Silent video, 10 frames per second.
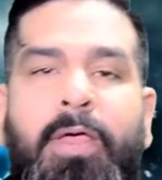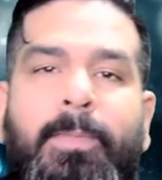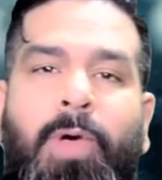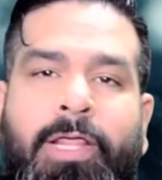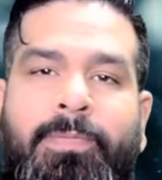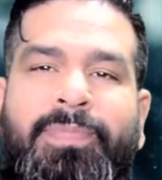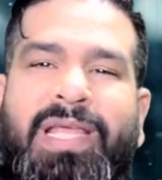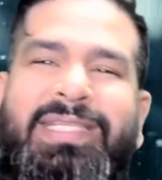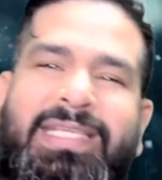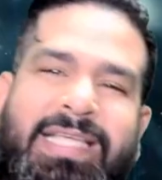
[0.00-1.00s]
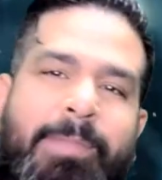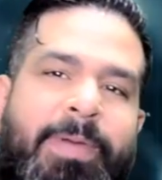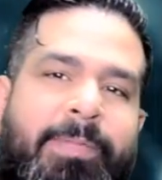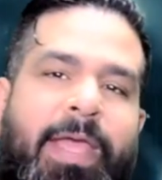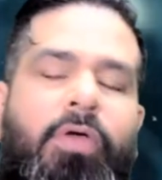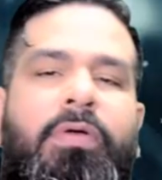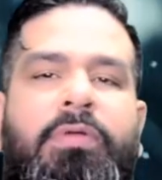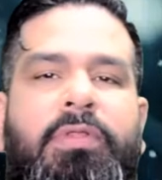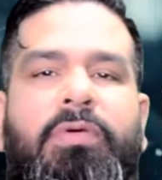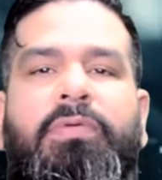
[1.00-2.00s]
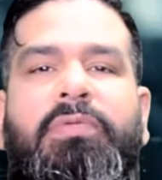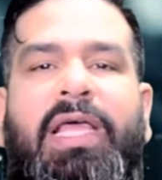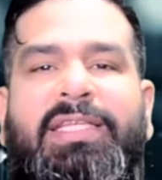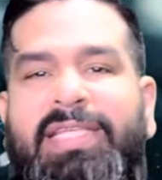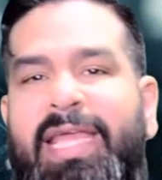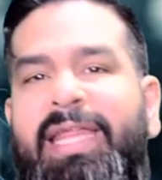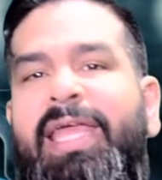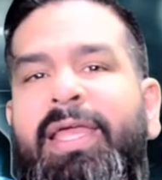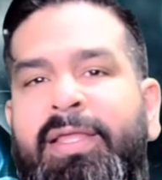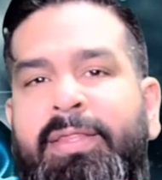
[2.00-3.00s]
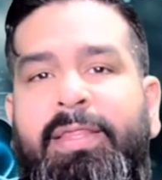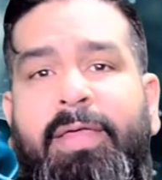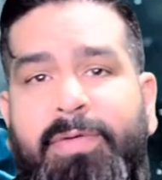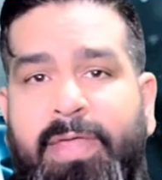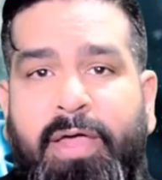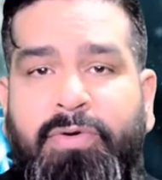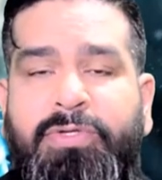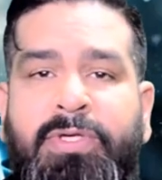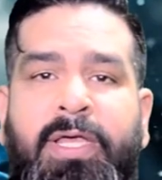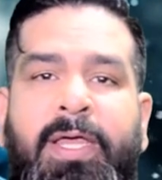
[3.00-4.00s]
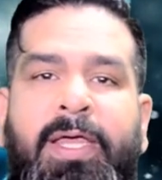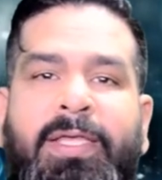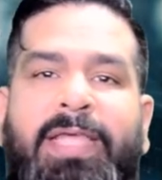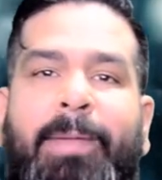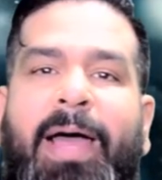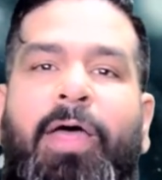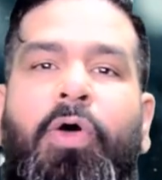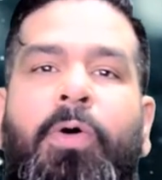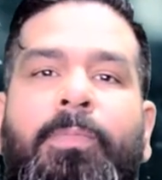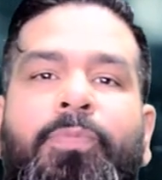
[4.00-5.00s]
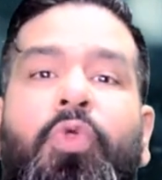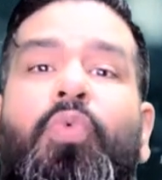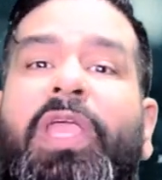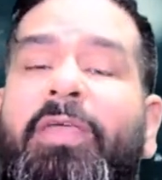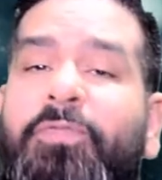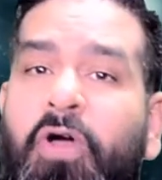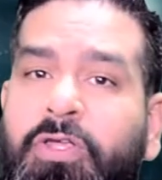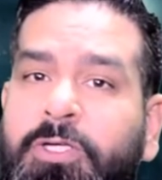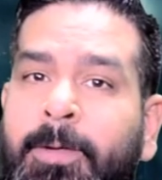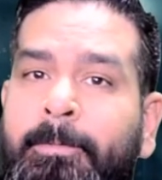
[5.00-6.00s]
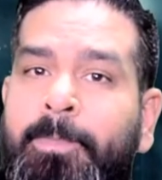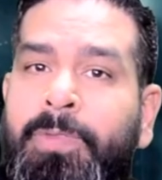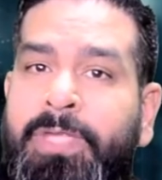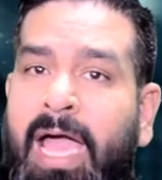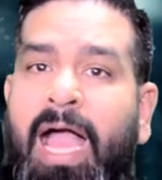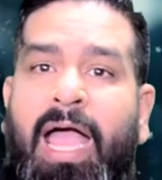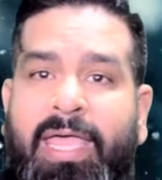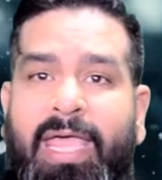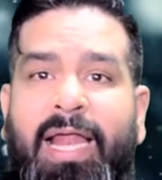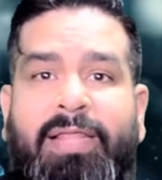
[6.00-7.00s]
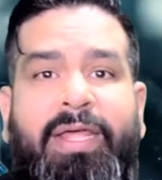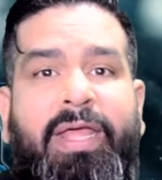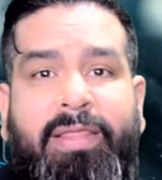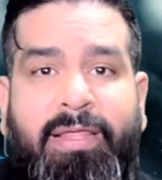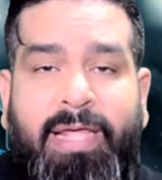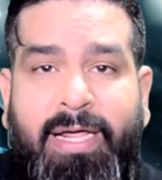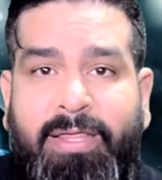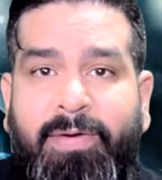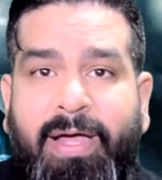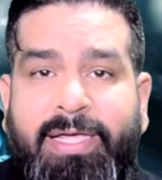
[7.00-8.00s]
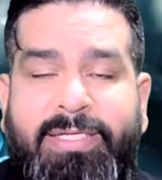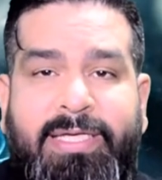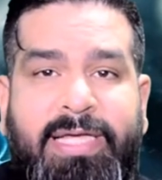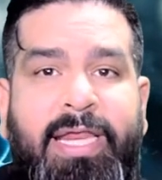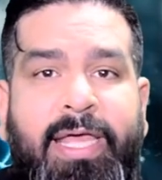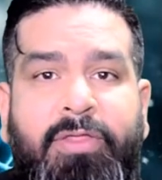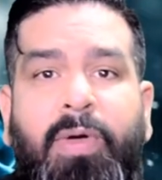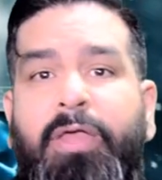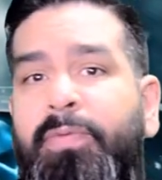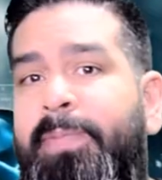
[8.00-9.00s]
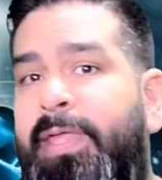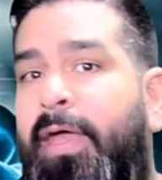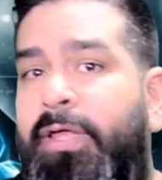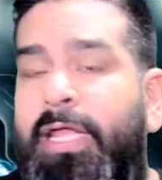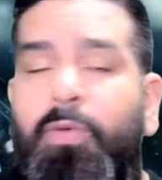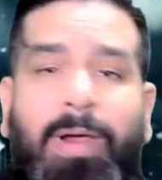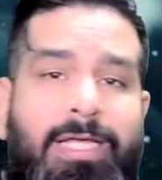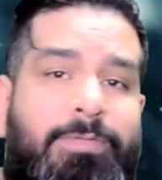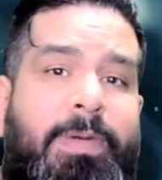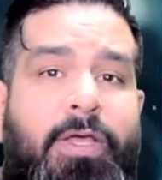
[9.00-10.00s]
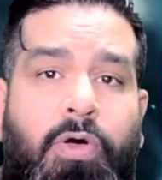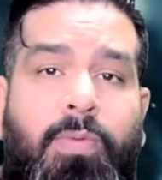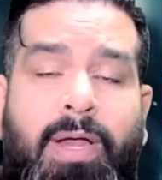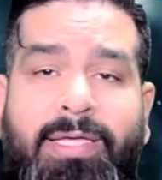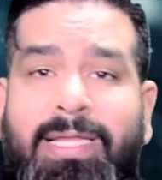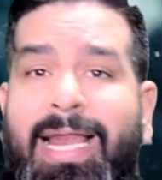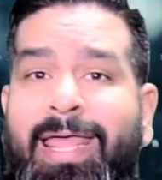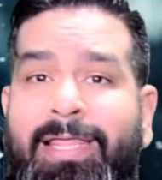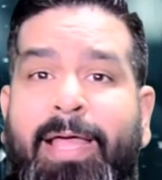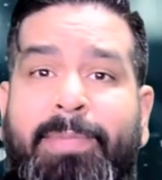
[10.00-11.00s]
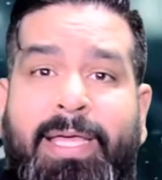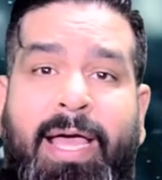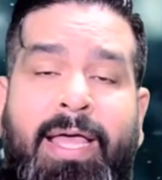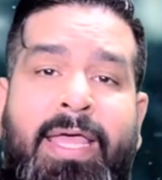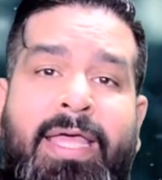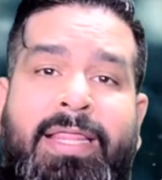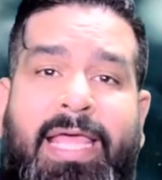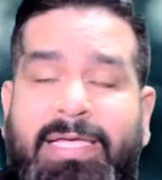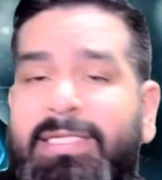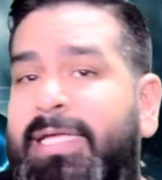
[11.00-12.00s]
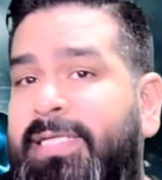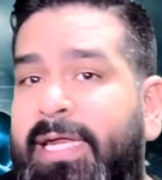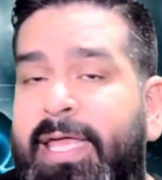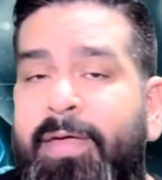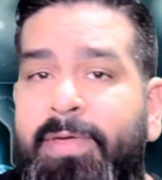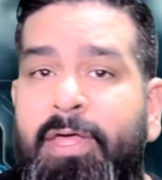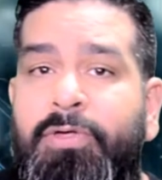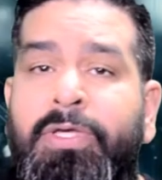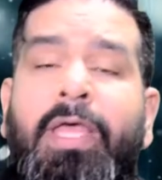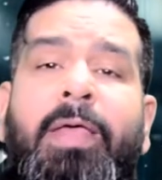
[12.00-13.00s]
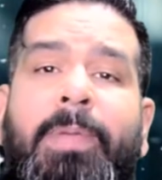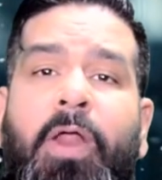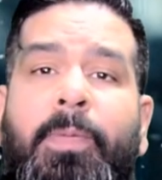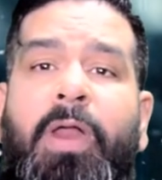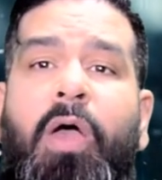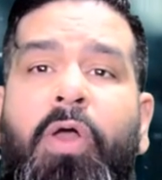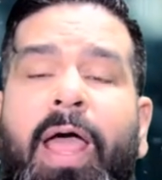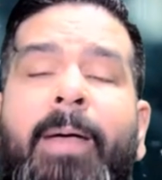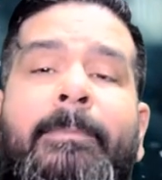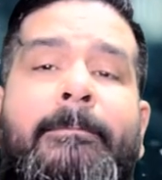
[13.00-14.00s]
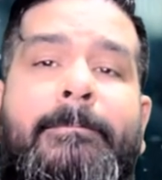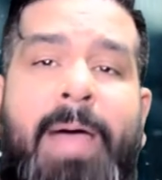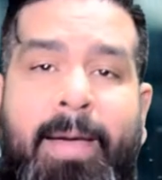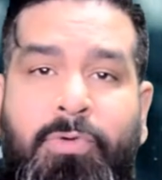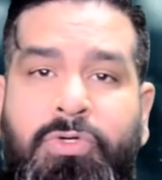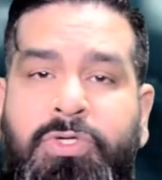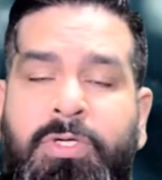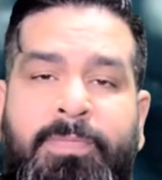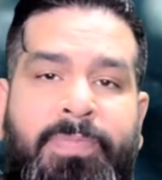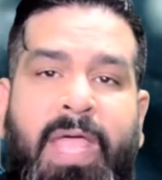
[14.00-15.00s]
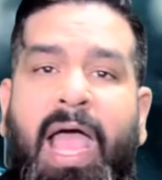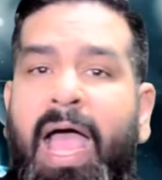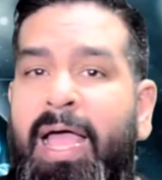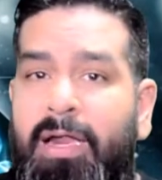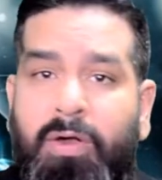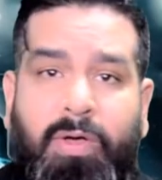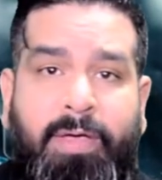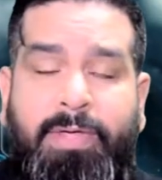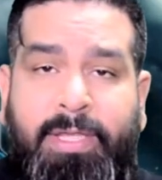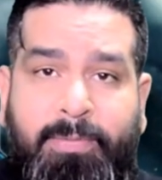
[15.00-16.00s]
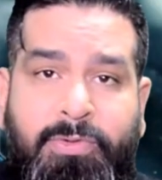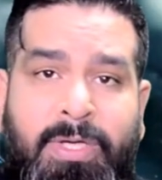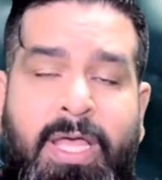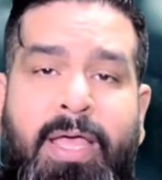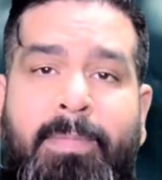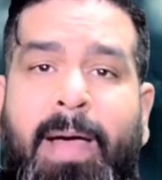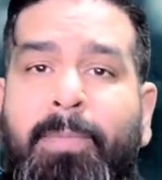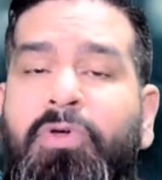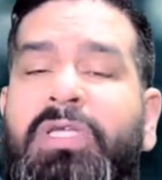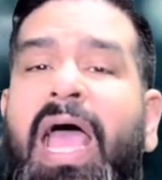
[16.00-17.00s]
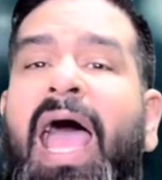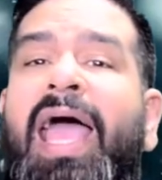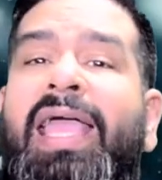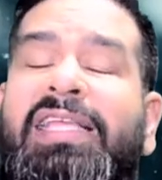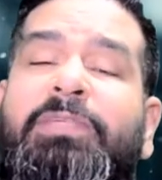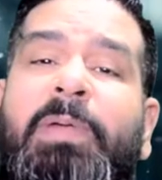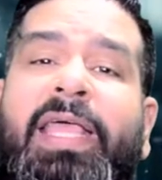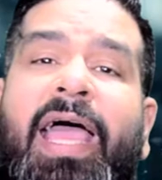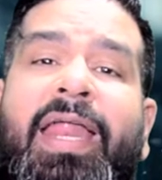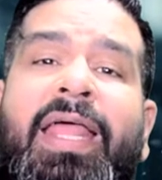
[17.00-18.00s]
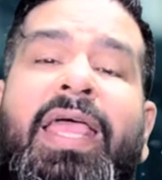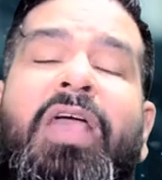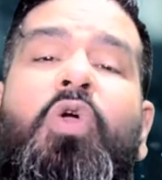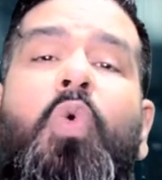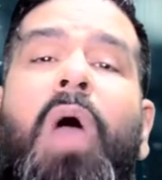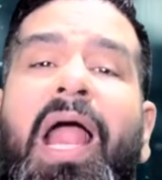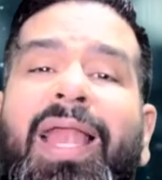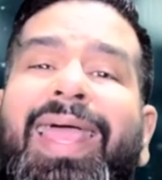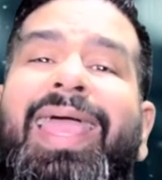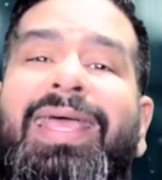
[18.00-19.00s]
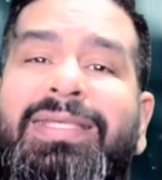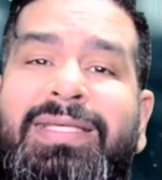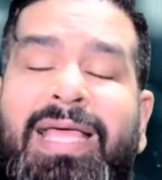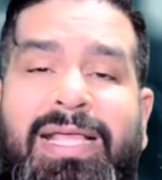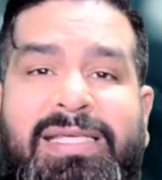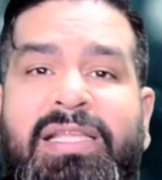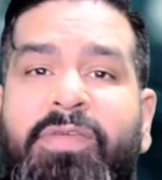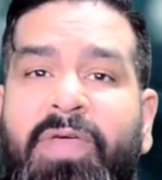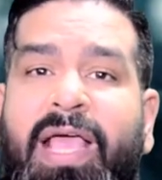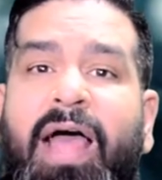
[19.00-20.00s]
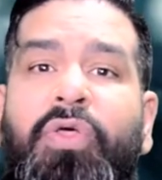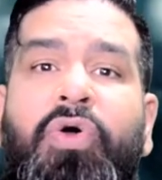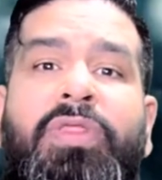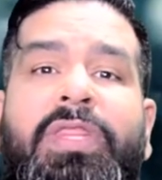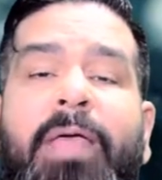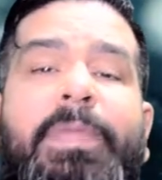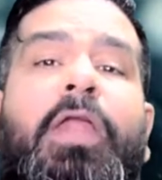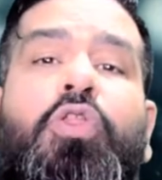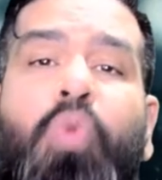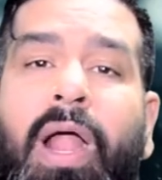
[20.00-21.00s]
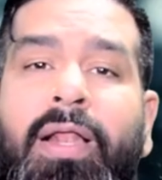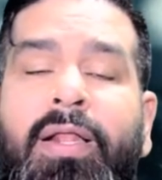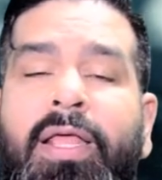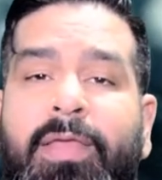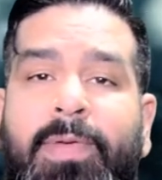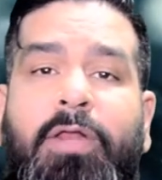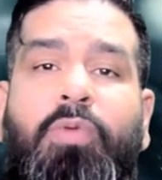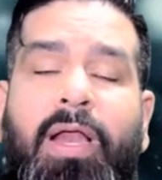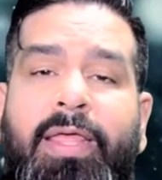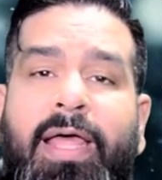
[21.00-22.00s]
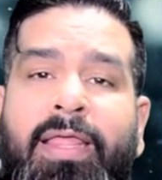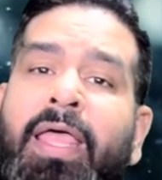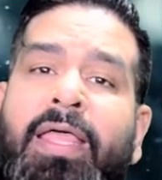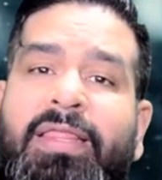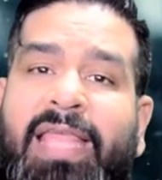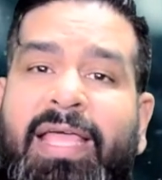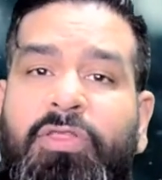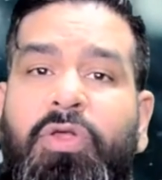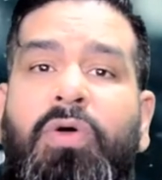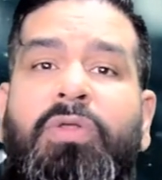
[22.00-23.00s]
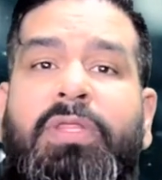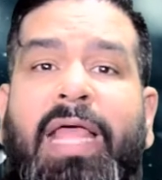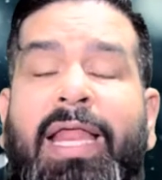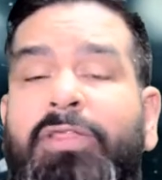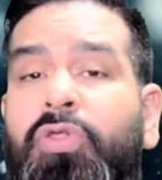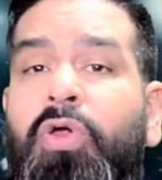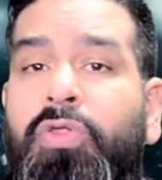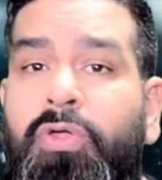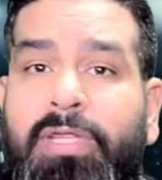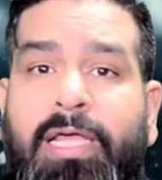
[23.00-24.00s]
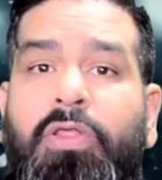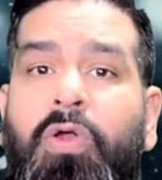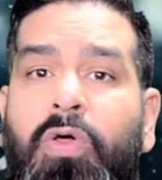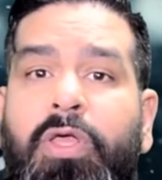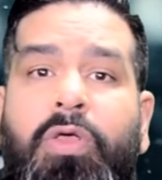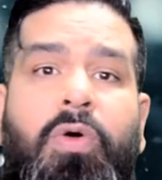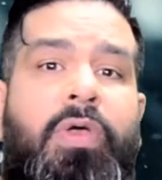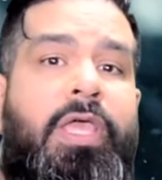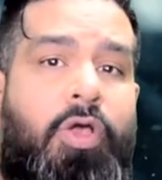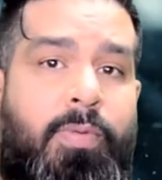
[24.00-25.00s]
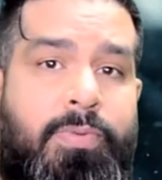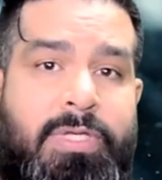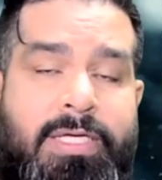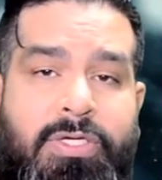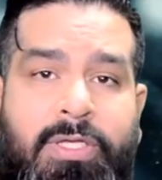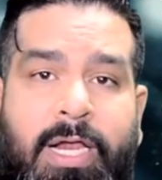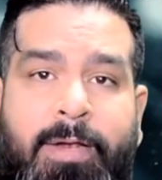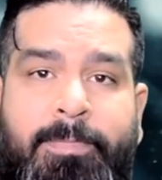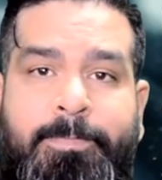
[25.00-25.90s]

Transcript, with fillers: Bueno, este es el primero de una serie de videos llamado Wikifox. Ya aquí en la tarjeta interactiva que está saliendo hay un video en el cual explico cuál es la dinámica de esta serie de videos. Pero por ahora vamos a lo que vinimos vamos a explicar cuál es el significado de virtual y virtualidad dentro del entorno tecnológico y computacional.